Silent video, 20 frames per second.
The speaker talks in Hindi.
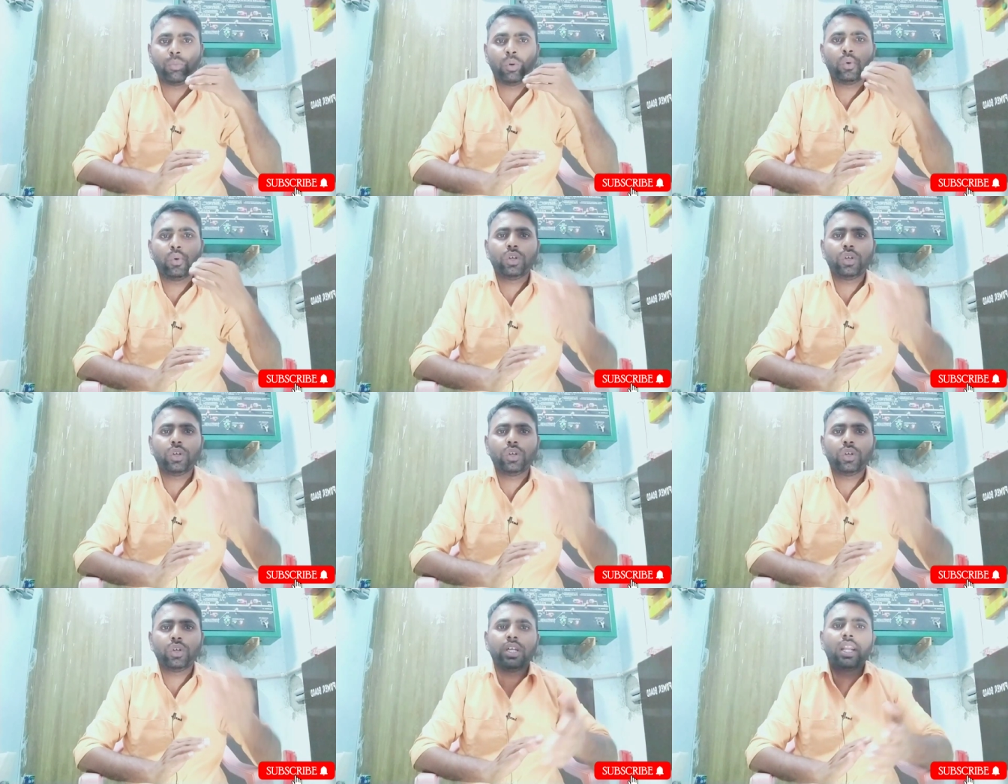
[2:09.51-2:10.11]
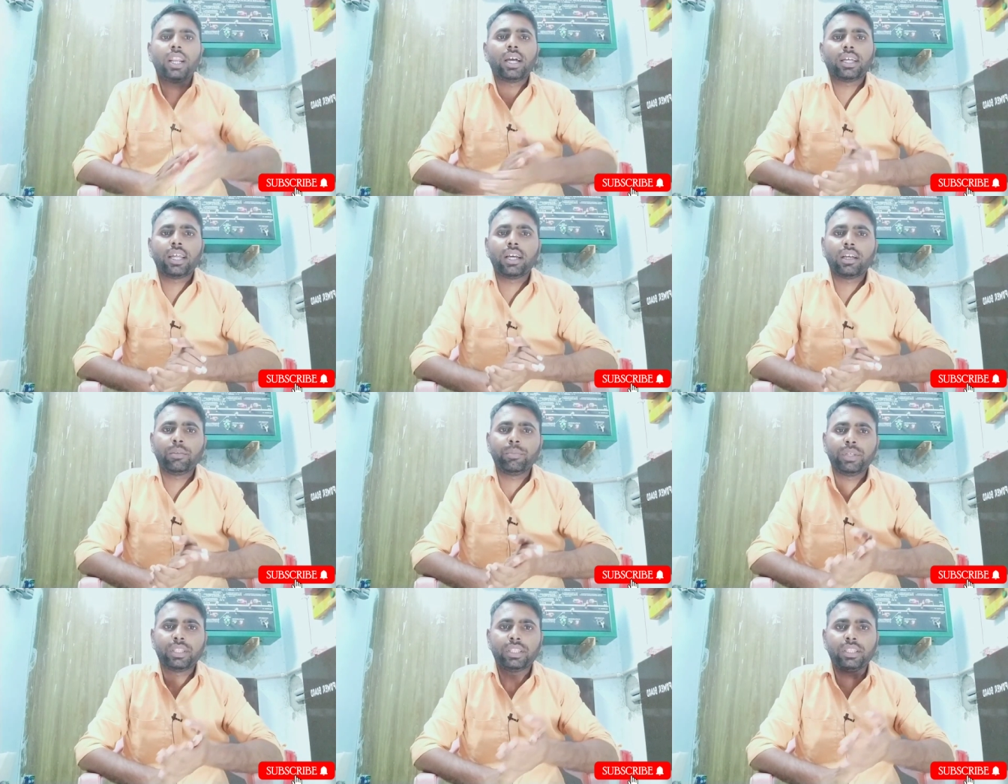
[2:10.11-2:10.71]
बहुत डर लग रहा है
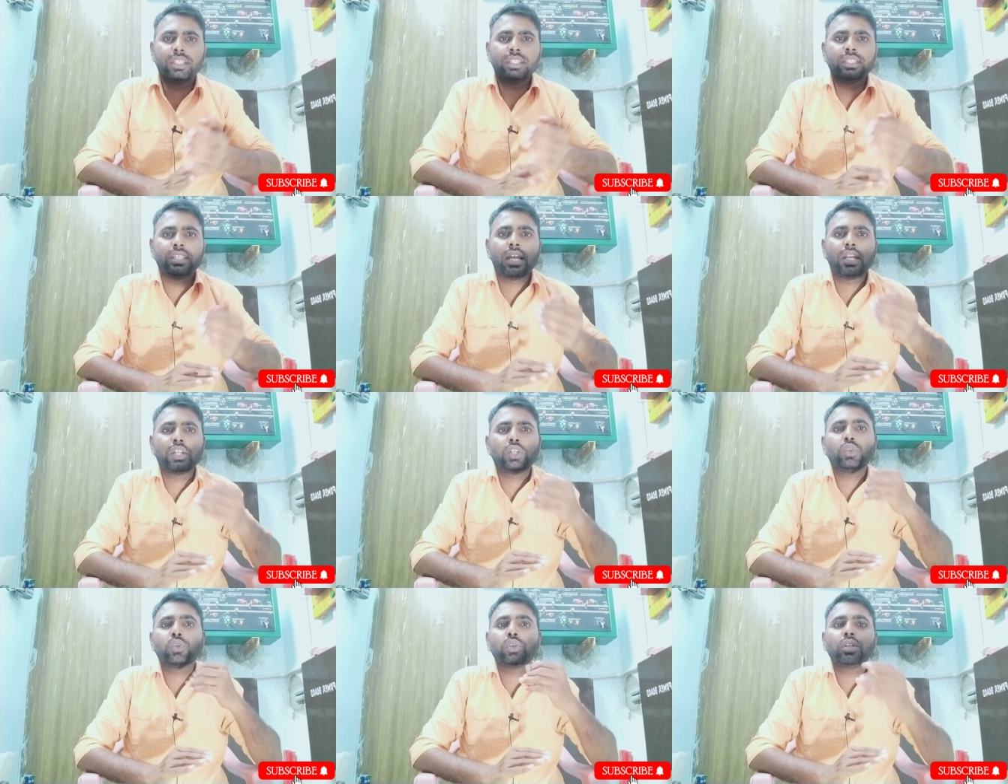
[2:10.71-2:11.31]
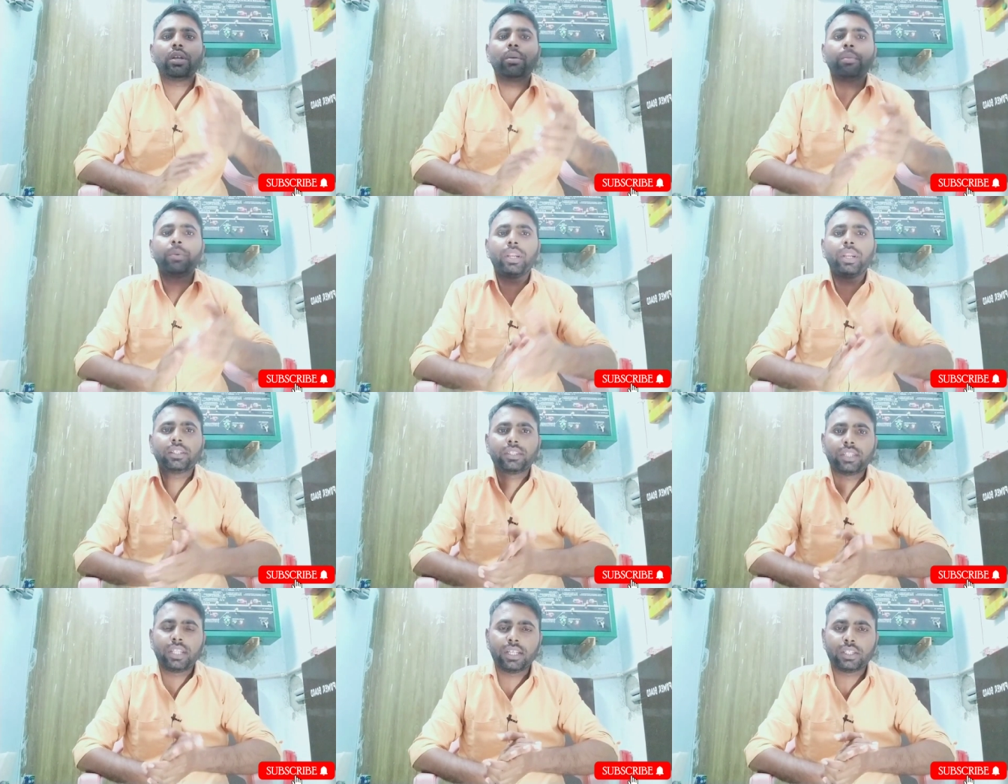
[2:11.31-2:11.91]
कि मैं इतने सारे स्टूडेंट
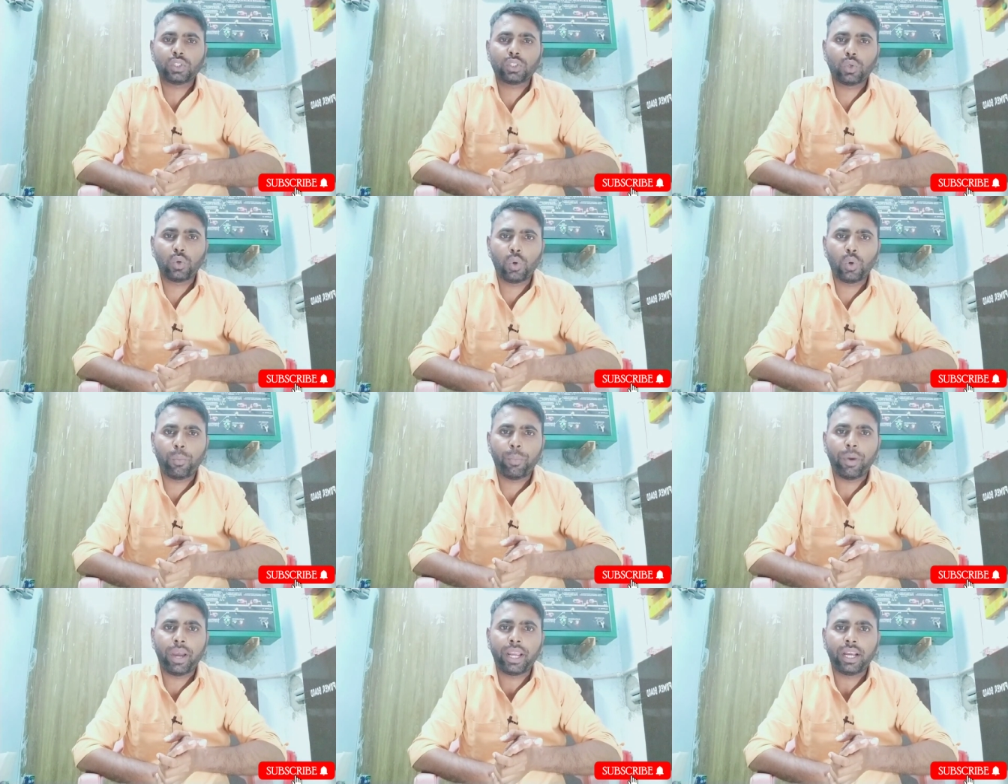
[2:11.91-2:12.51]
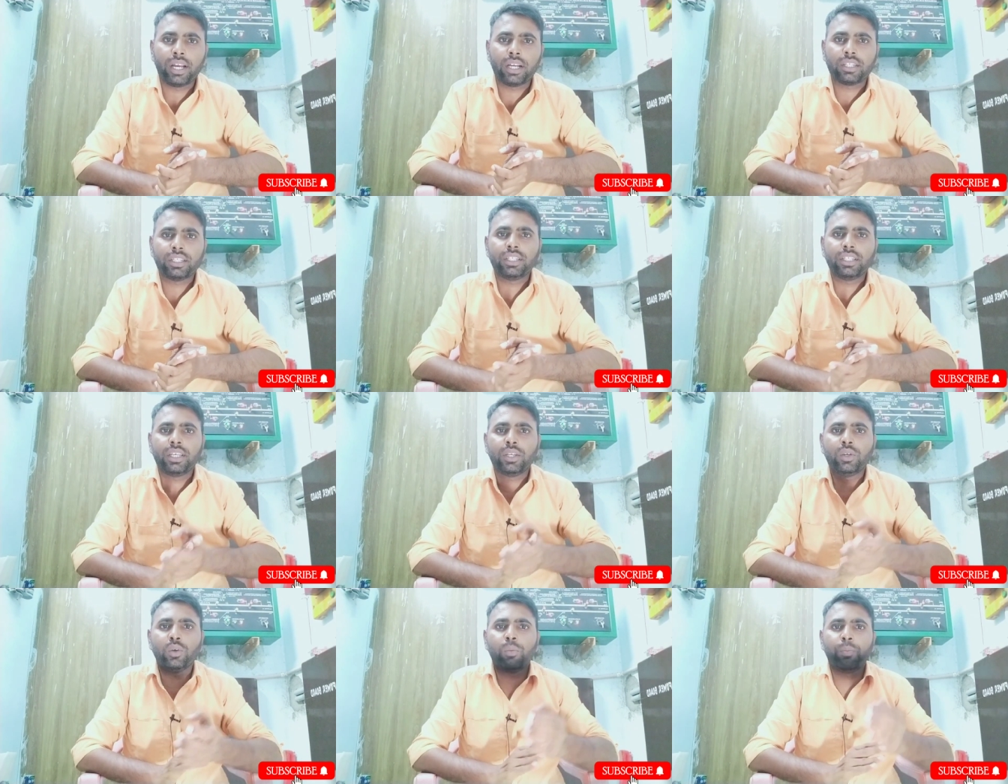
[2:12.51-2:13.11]
मेरा सिलेक्शन हो पाएगा कि
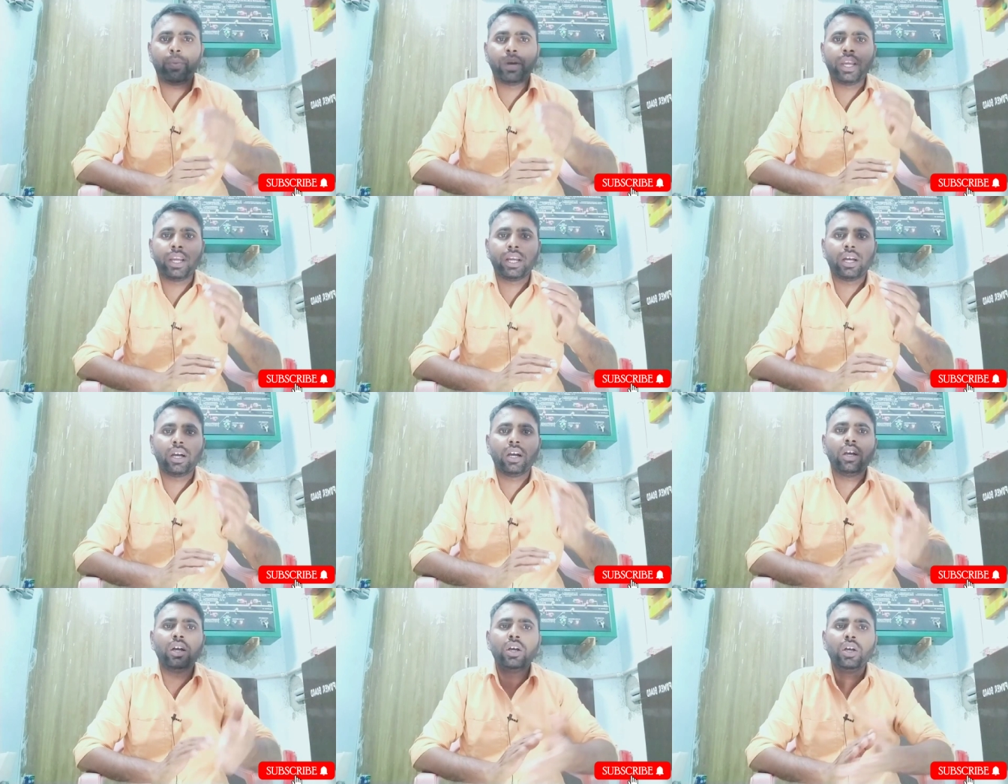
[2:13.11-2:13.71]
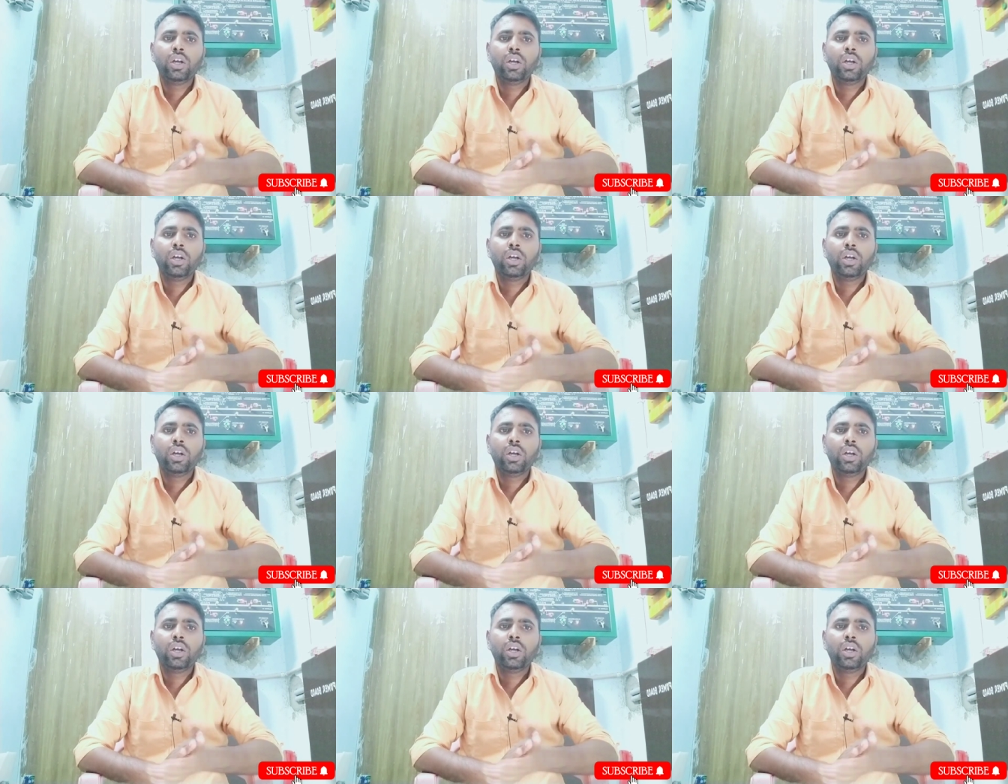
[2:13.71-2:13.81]
नहीं हो पाएगा